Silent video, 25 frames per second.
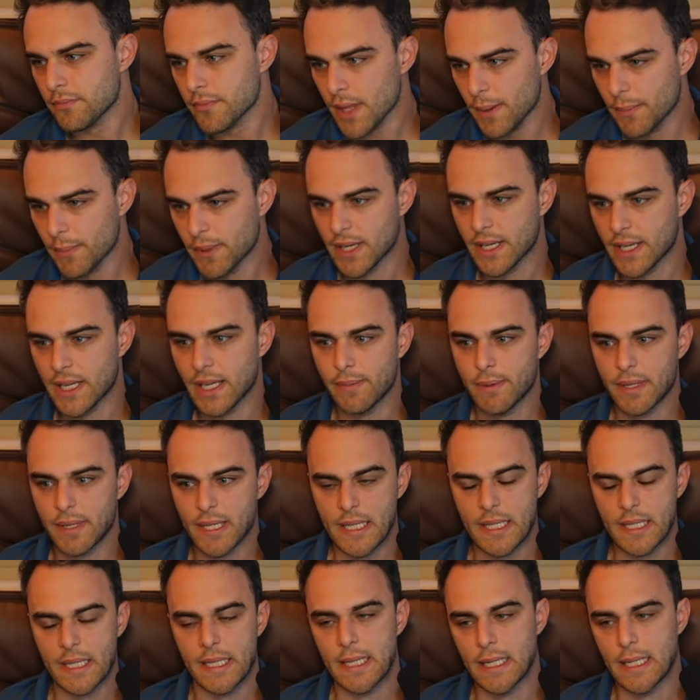Perché?
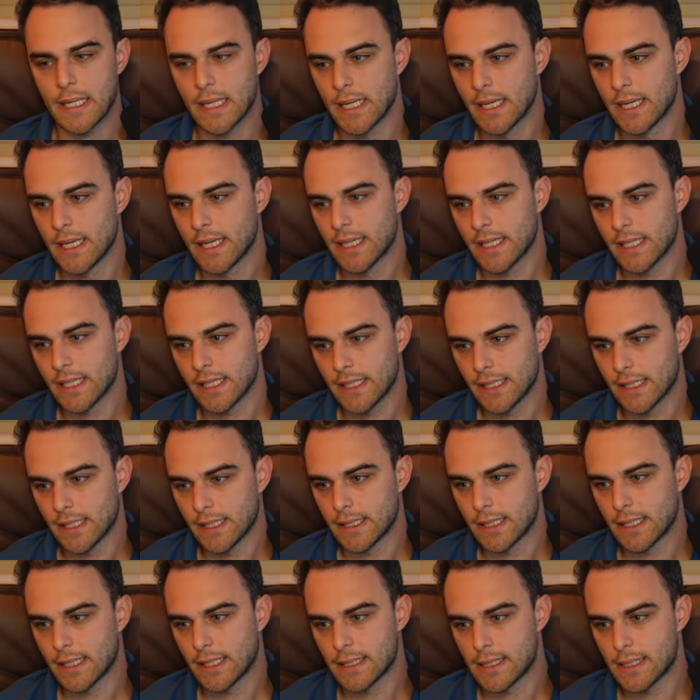Perché
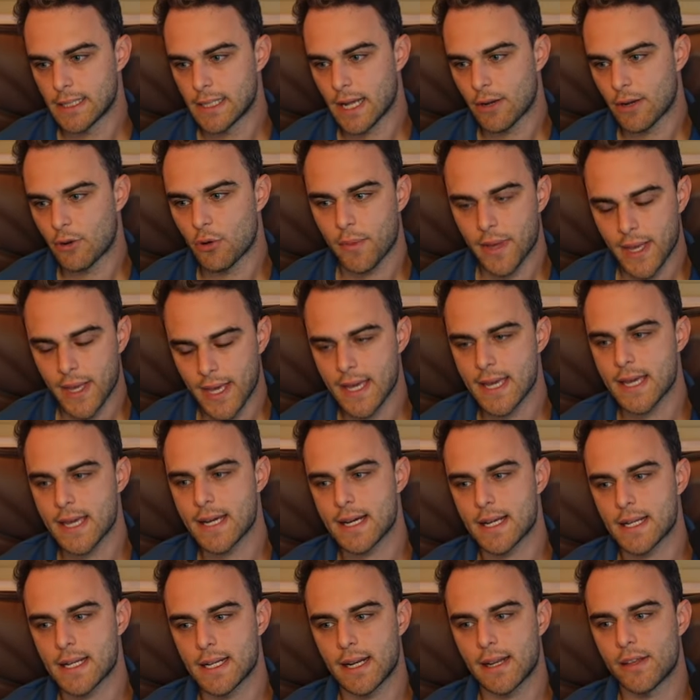eh, la
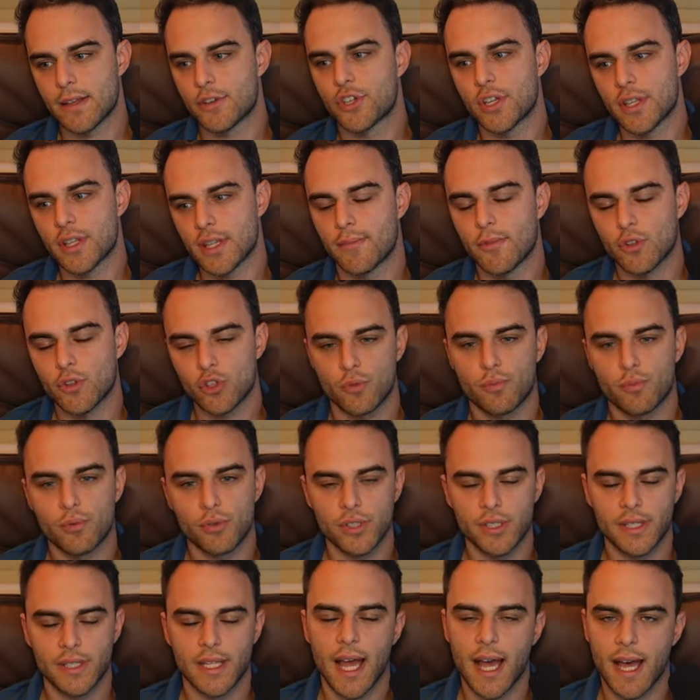nomea, la leggenda
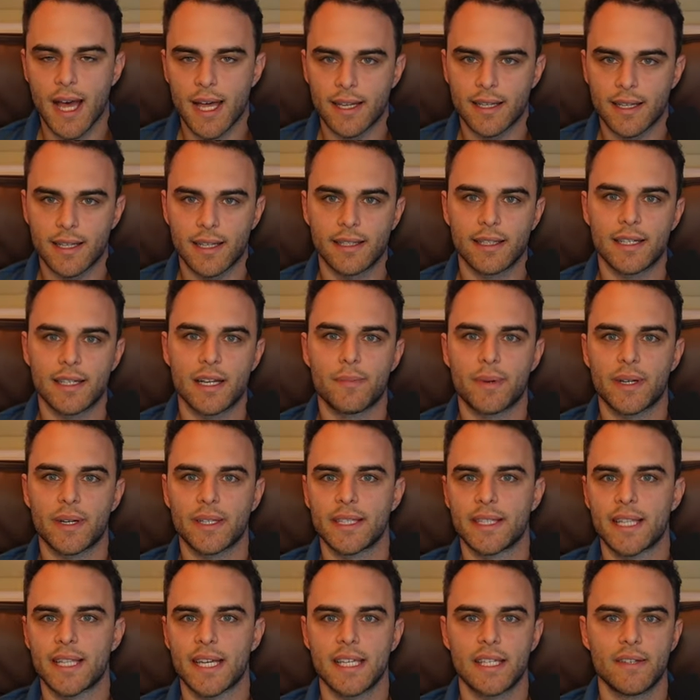metropolitana della
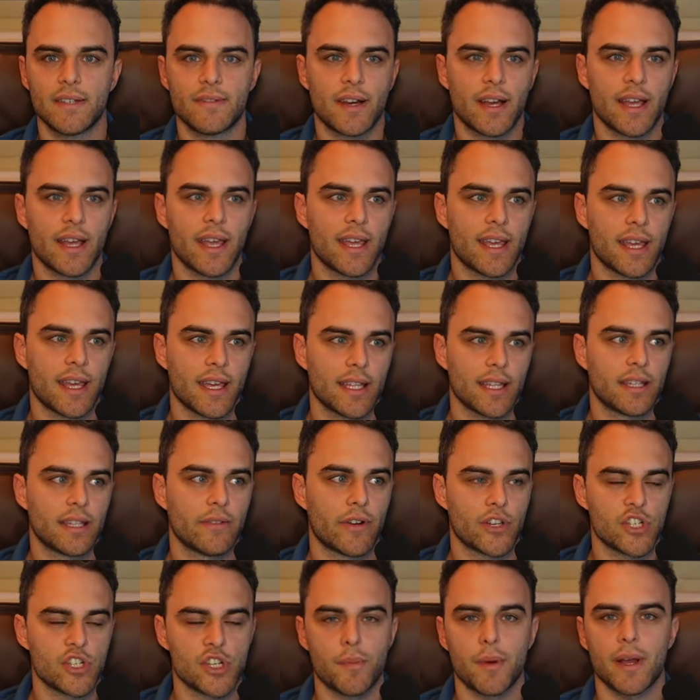partita IVA è che ti
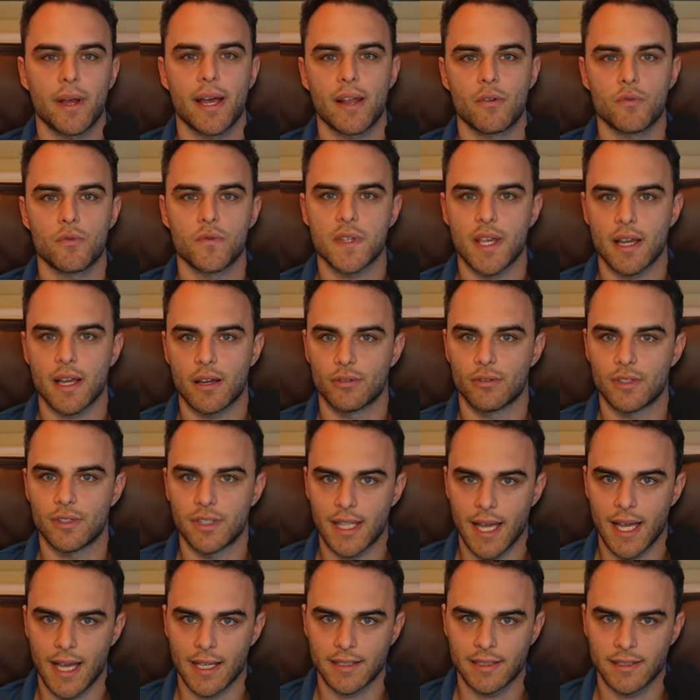faccia pagare un sacco di
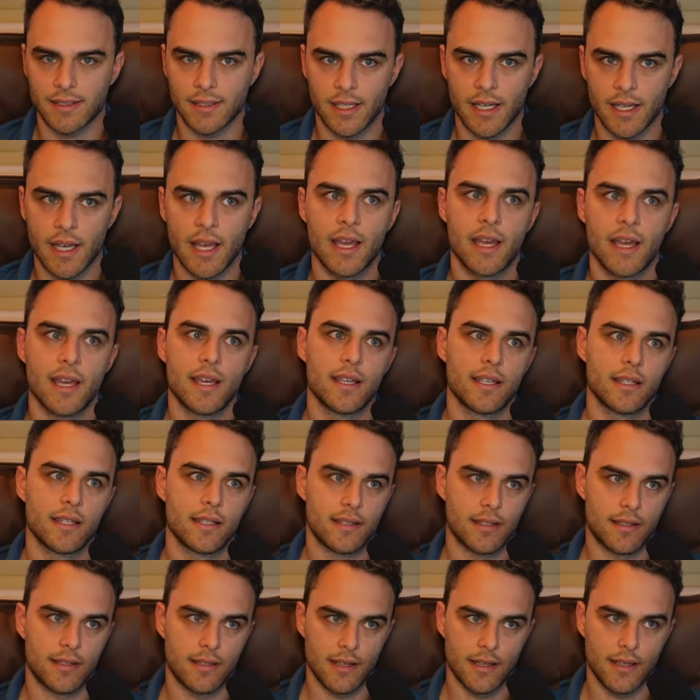tasse.
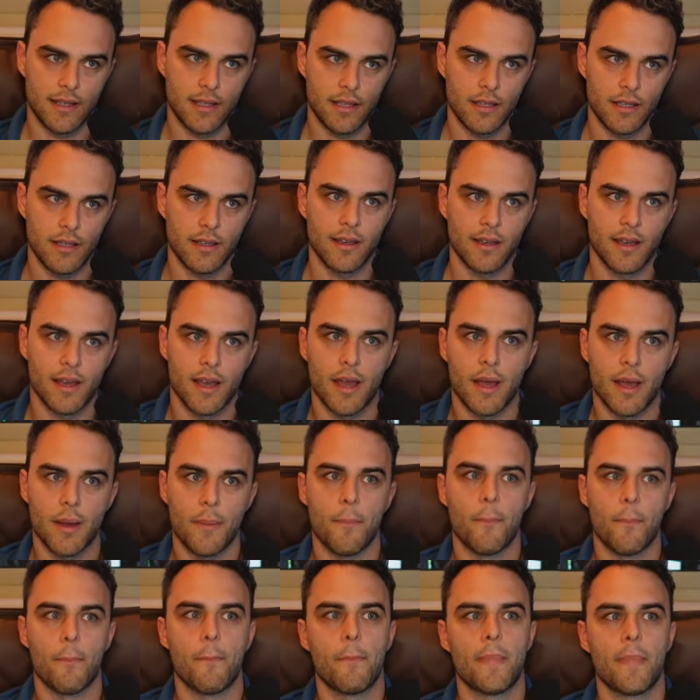Sì,
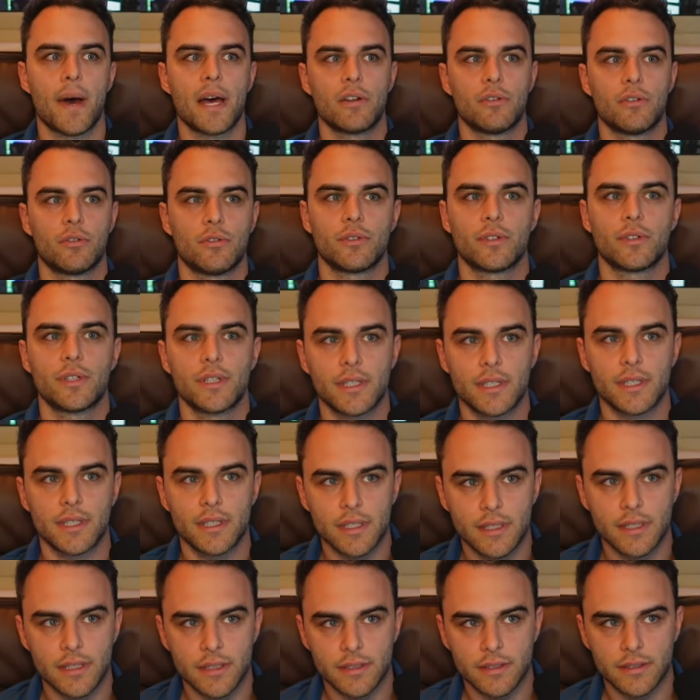ma
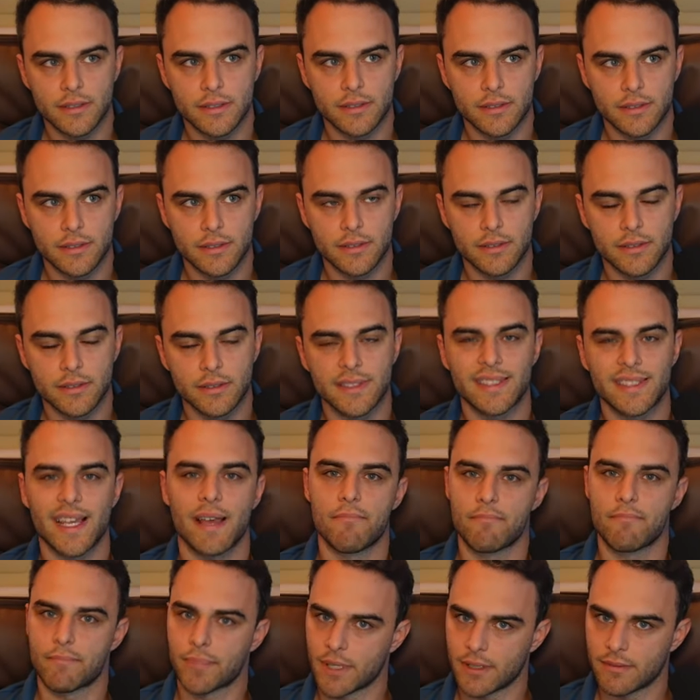non eh,
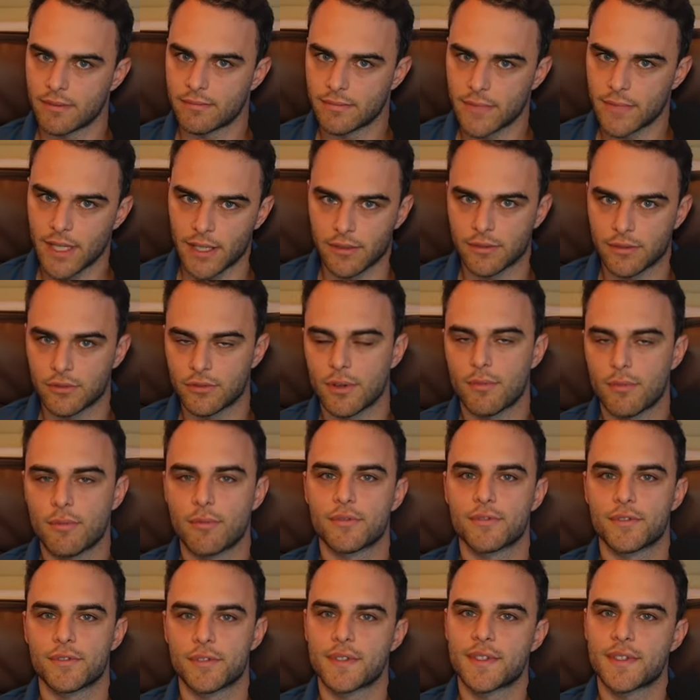sempre. Ecco, diciamo
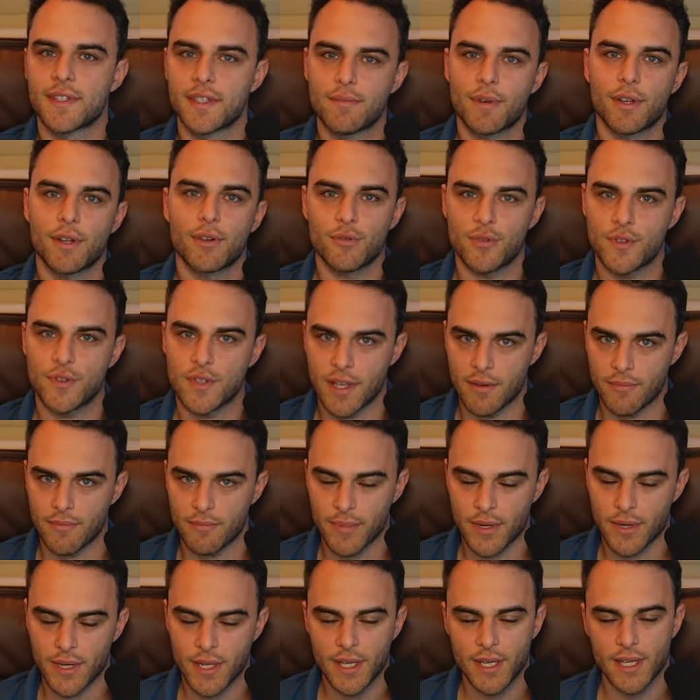così, sì, ma non sempre.